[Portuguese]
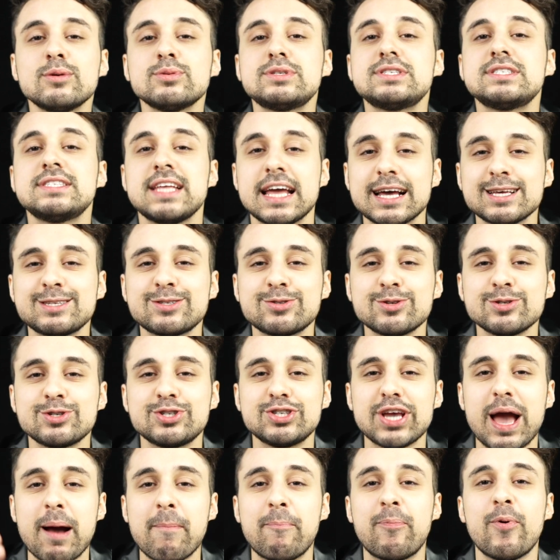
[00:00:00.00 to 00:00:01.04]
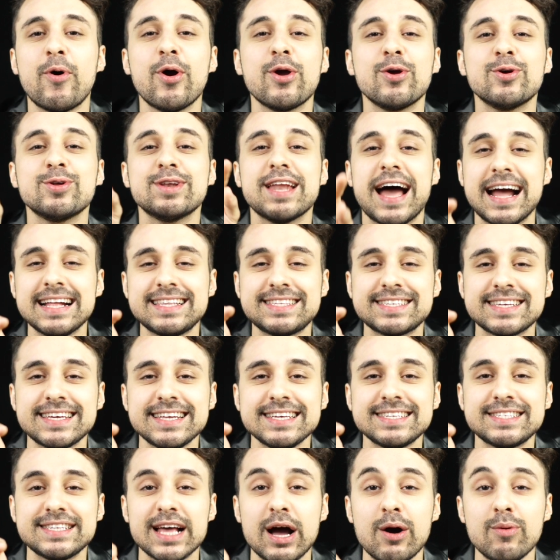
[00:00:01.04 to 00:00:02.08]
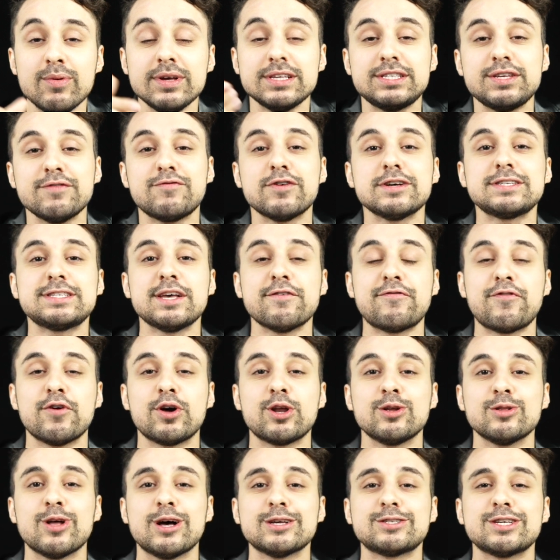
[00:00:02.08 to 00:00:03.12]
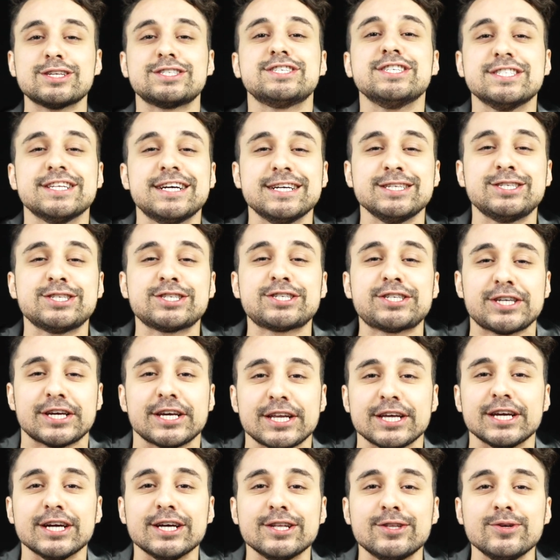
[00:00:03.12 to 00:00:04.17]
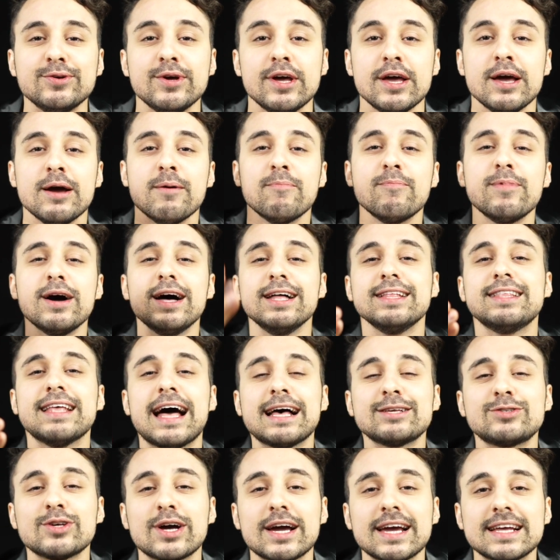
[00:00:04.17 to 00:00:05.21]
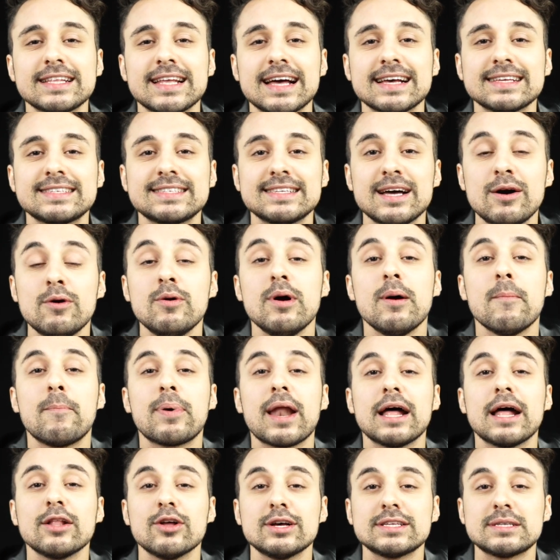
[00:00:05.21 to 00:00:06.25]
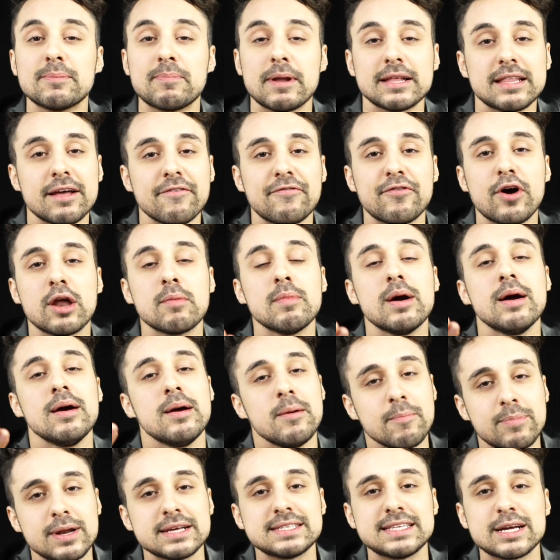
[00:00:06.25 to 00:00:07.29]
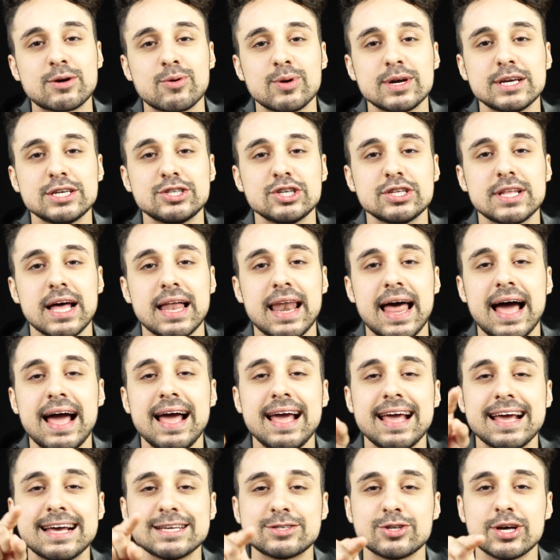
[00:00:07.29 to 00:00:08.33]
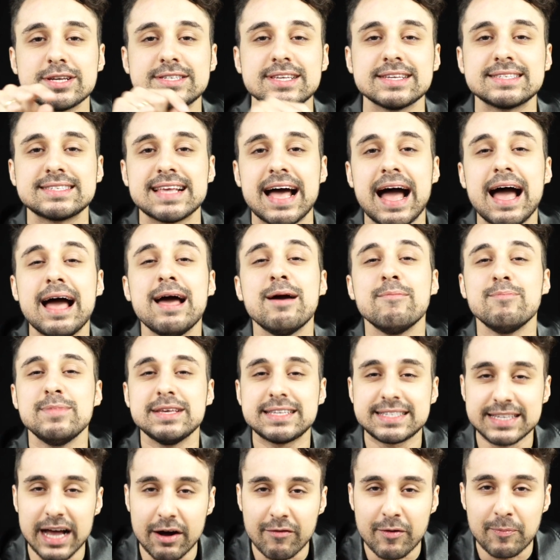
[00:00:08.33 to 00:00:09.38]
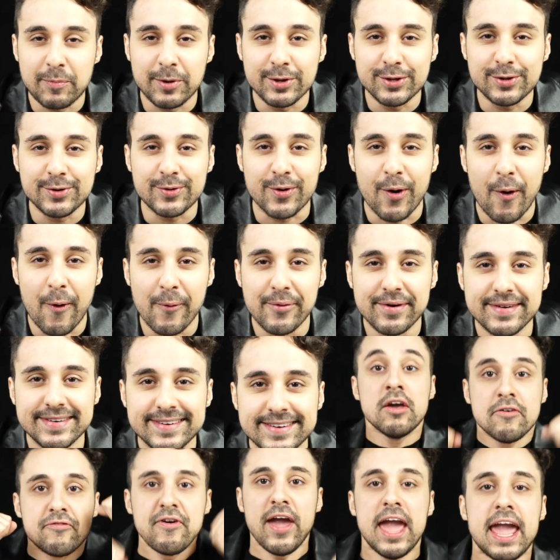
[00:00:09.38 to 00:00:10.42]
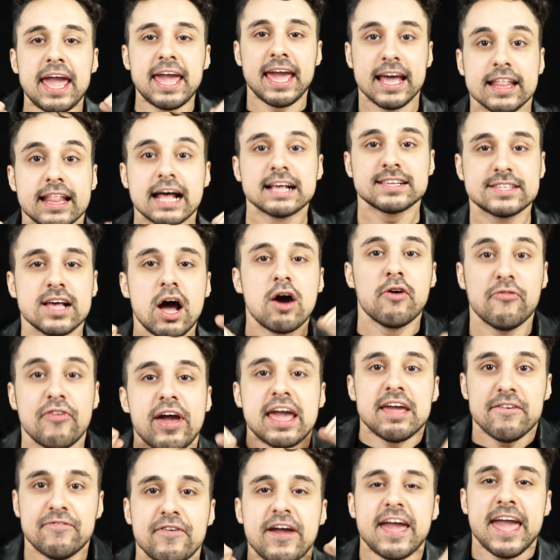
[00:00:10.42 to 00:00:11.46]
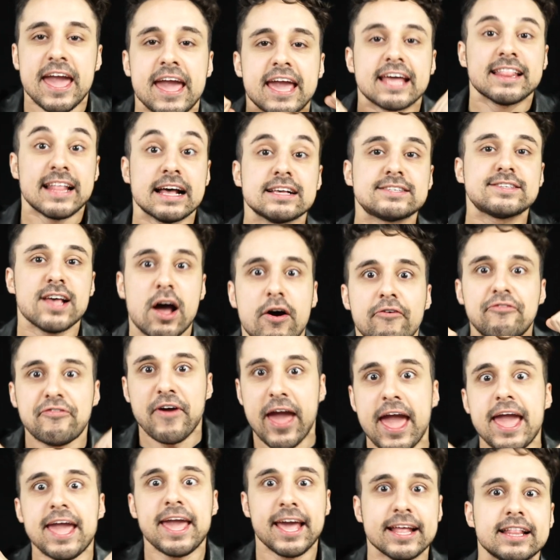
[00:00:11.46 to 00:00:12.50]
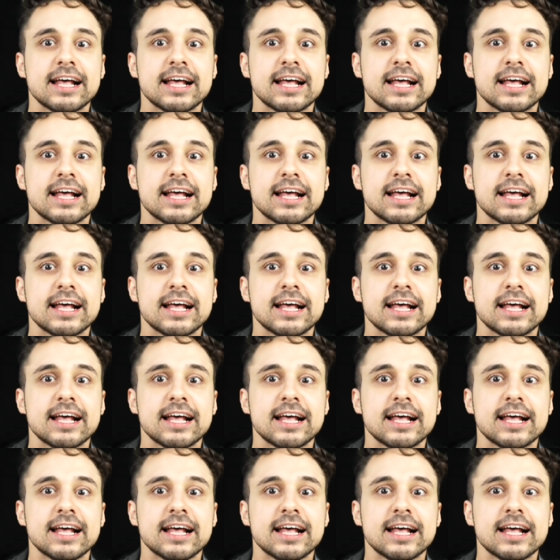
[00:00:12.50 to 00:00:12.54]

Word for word: ver os textos de apoio na descrição e se você for o nosso assinante querido, mandar sua redação para nossa plataforma para ser corrigida lá. É só acessar missalva.com. Vem redação, vem, vem redação, vem